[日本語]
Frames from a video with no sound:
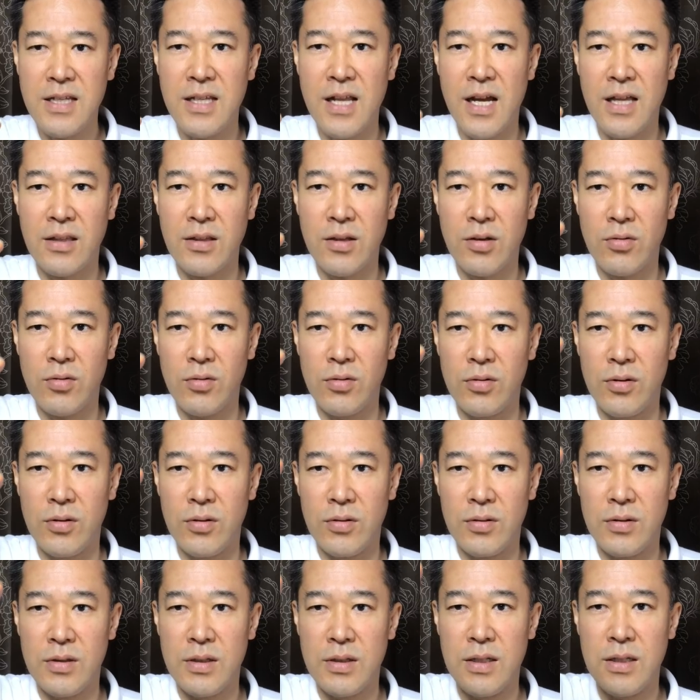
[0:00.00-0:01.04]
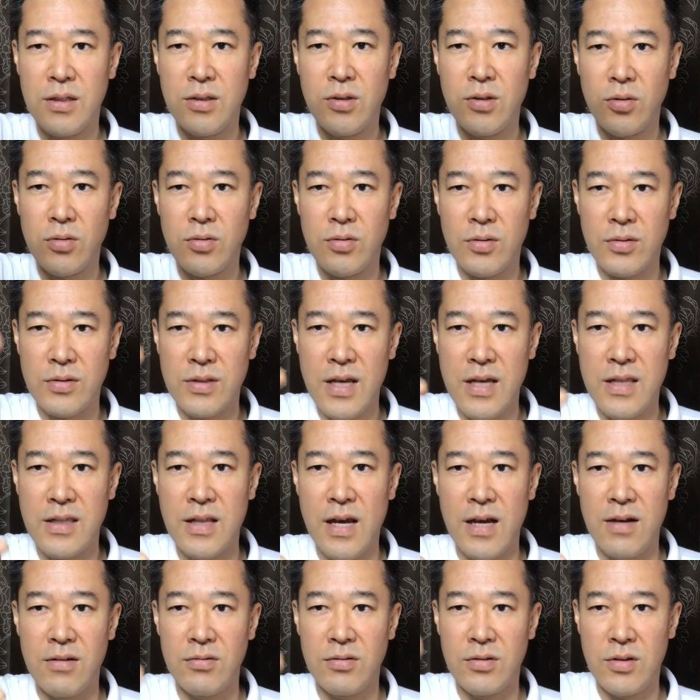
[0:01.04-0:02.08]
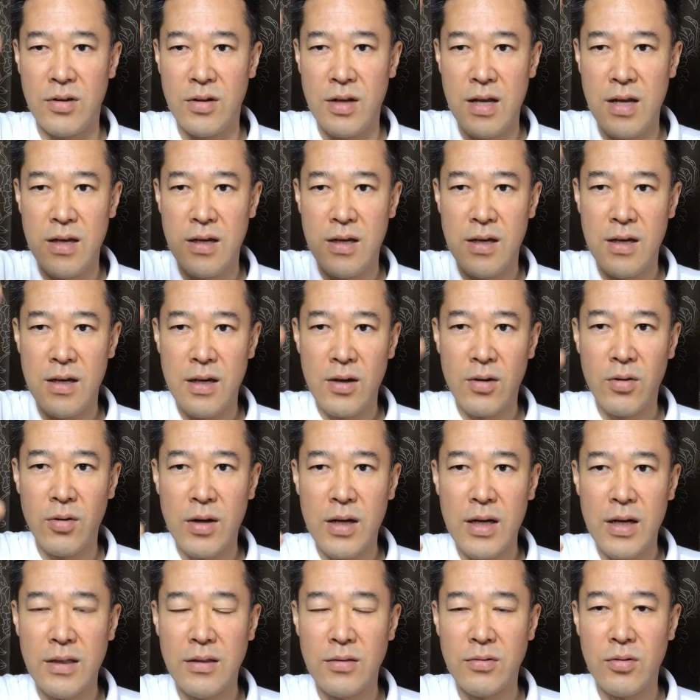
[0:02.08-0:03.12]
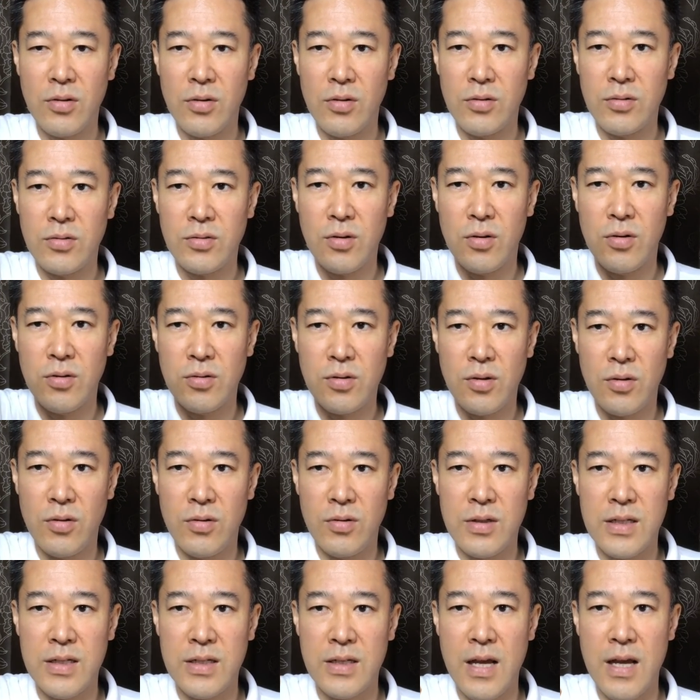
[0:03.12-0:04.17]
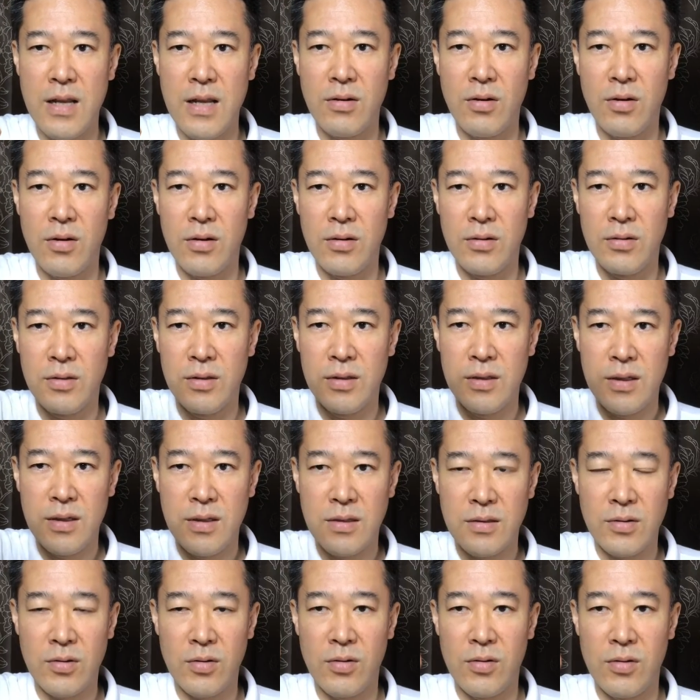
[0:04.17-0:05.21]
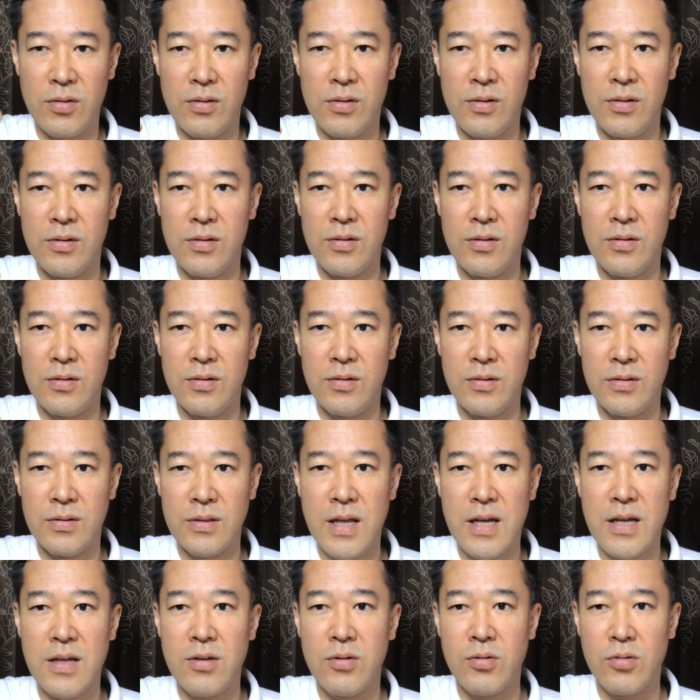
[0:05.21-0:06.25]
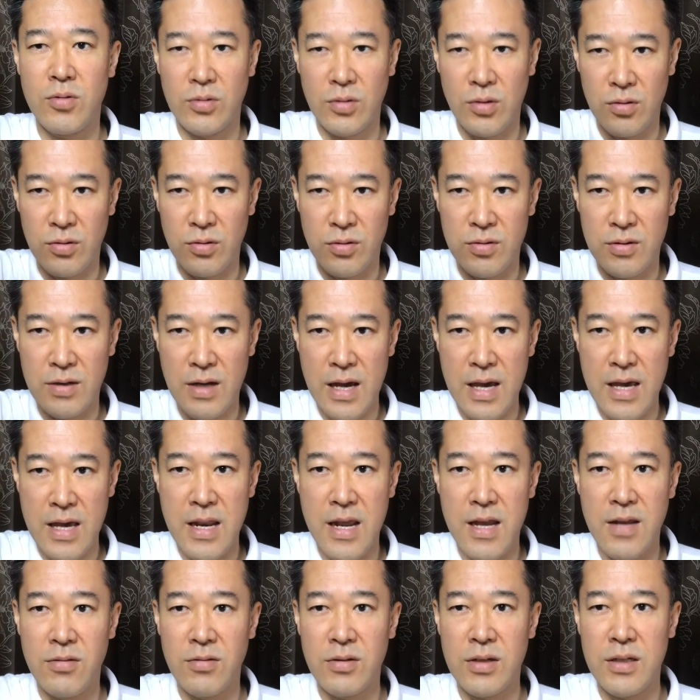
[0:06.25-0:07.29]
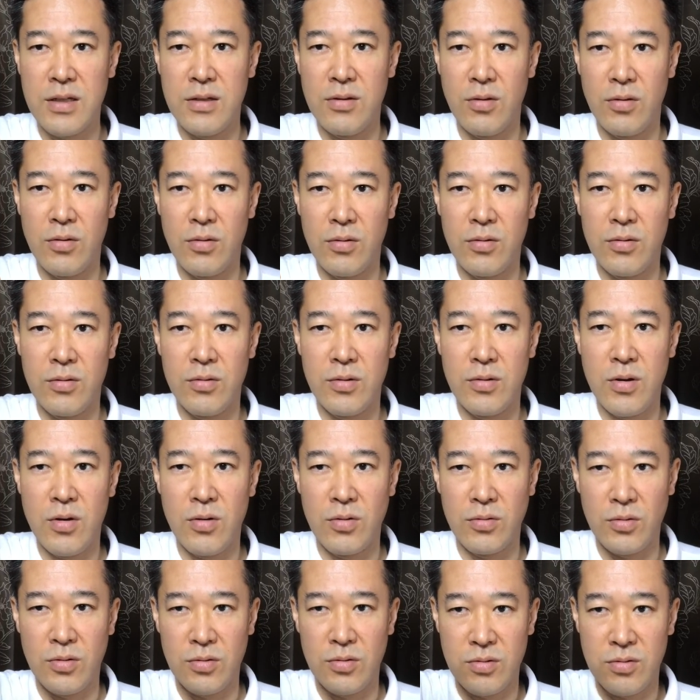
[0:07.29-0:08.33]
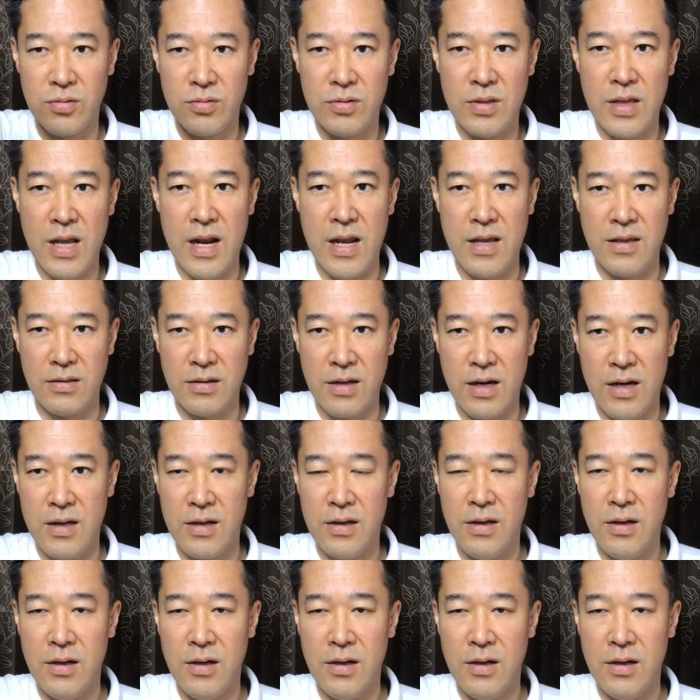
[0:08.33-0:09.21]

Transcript: になってこう一つの線になるんですよねこれがそのその人の人間のそのできることというかエネルギーの量とするじゃないですか。